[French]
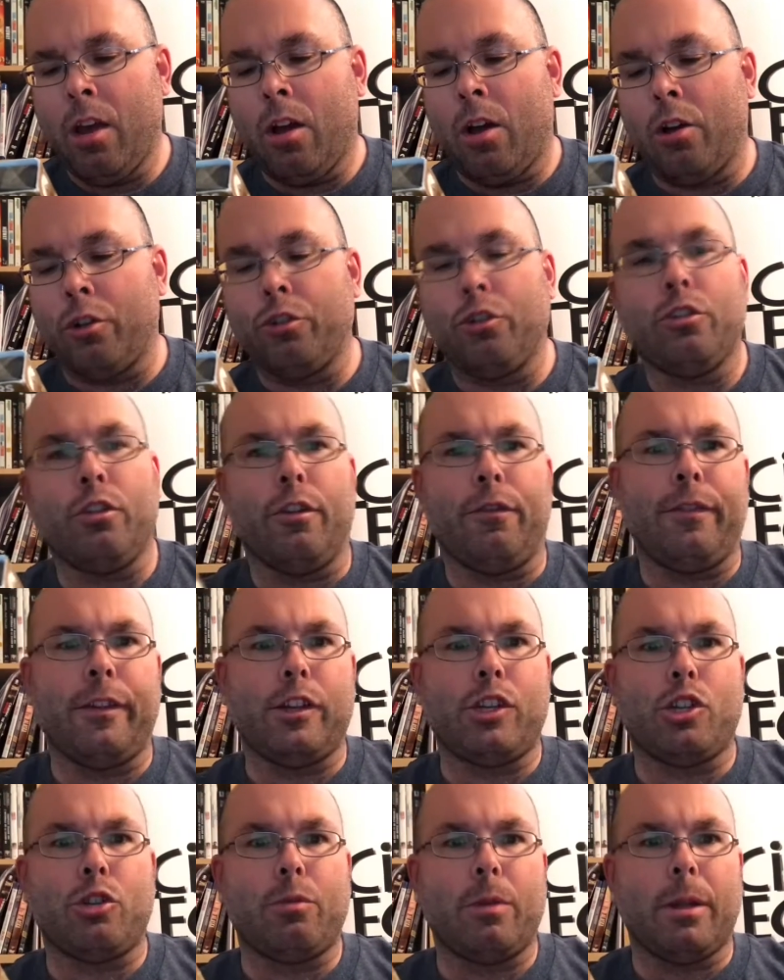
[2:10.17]
On a une
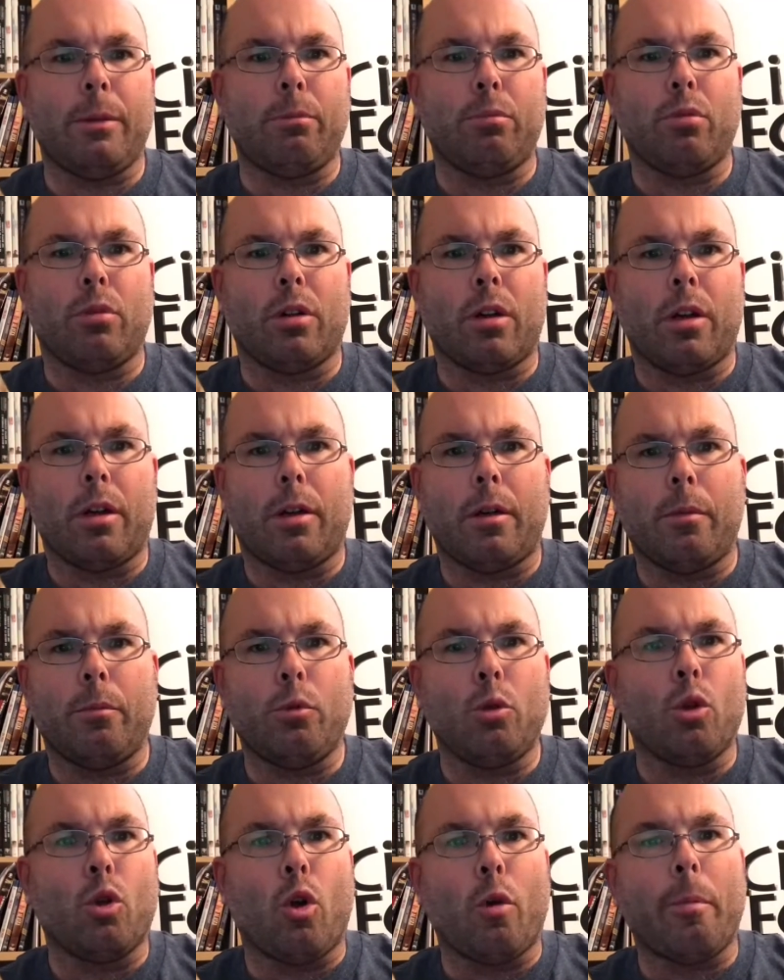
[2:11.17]
chouette pour euh,
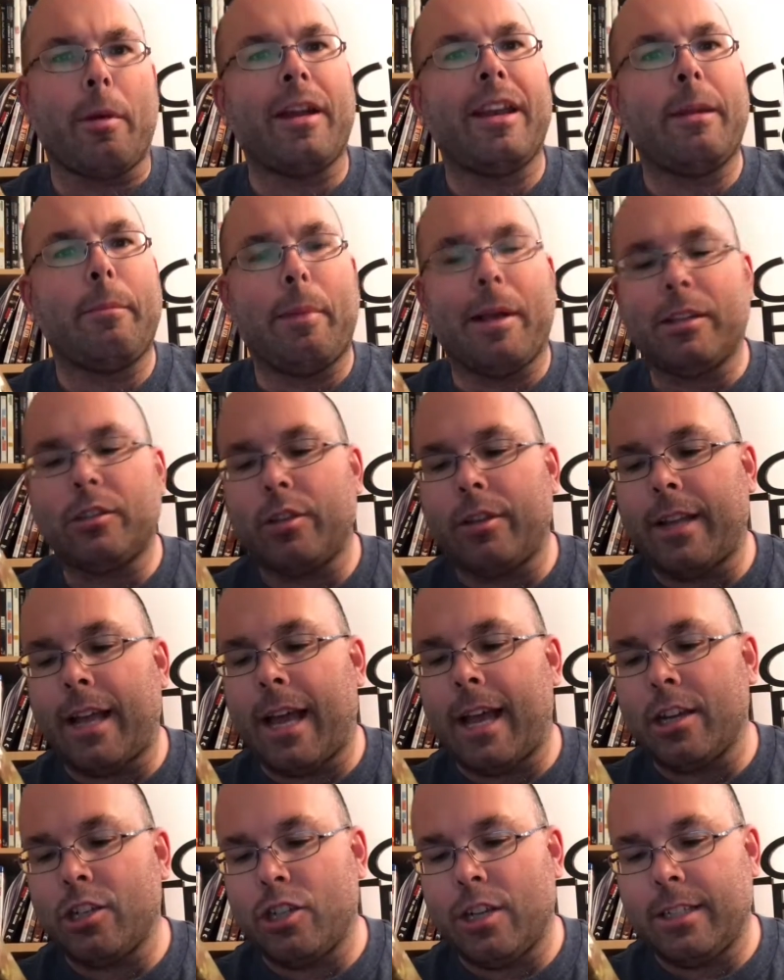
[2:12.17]
mieux comprendre les
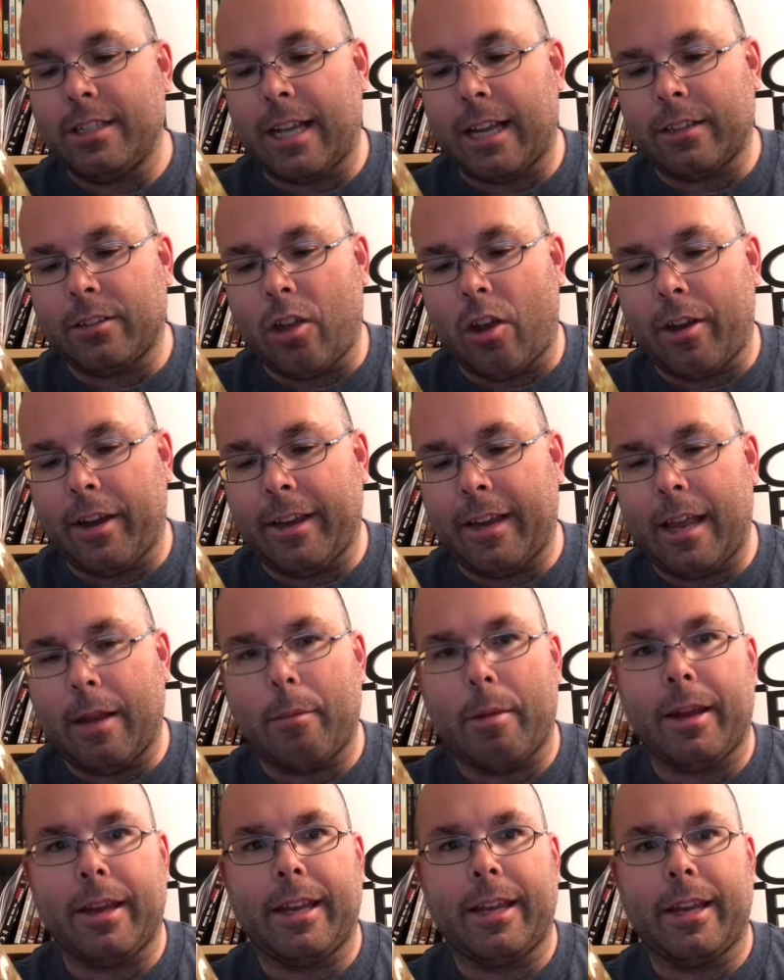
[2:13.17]
personnages, les acteurs
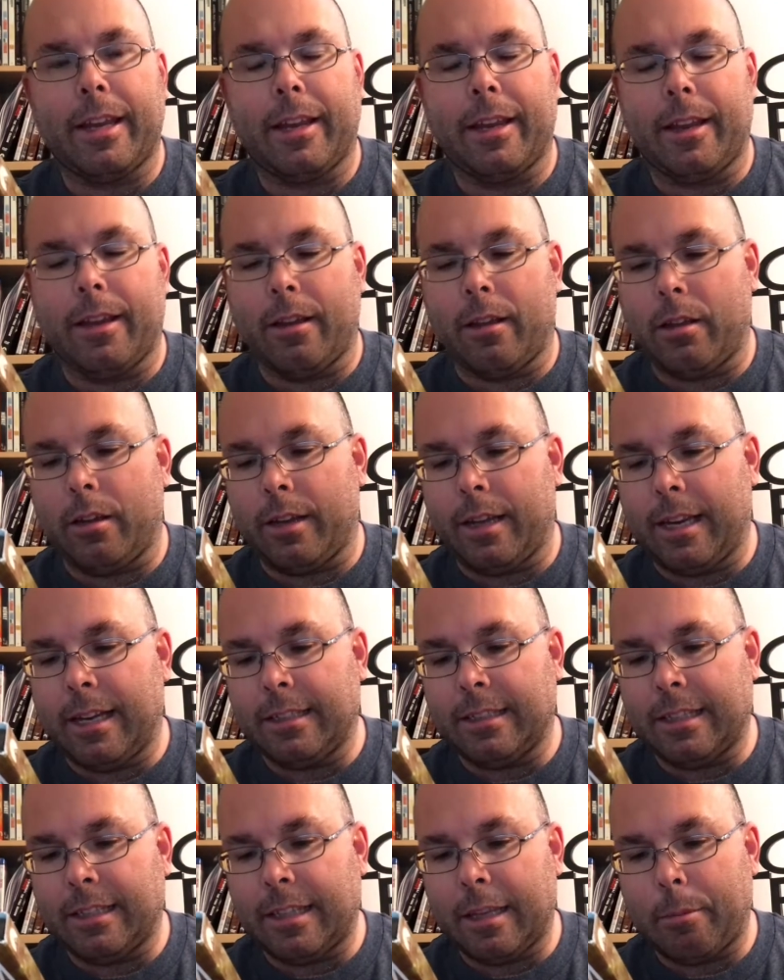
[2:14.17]
également qui,
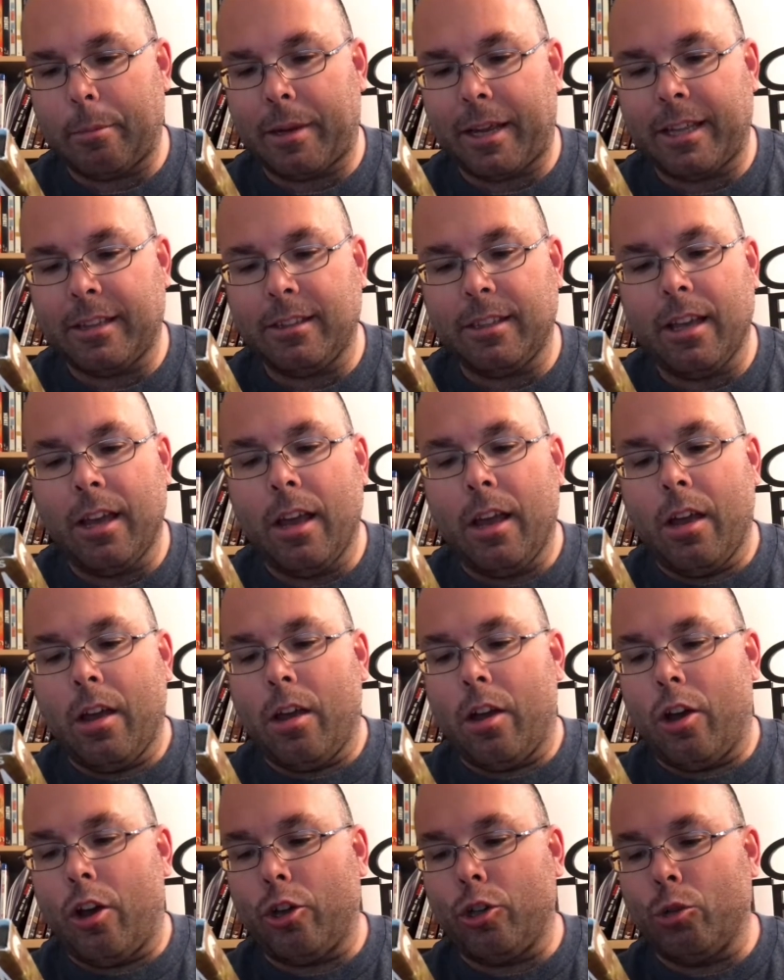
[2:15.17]
les interprètent.
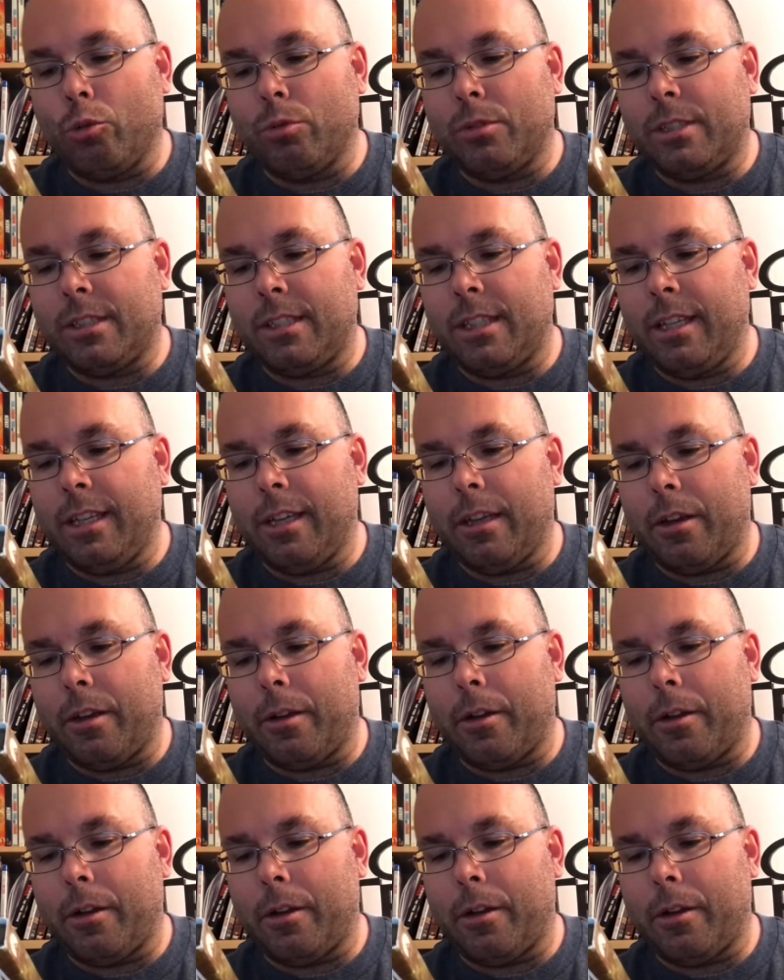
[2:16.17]
On a aussi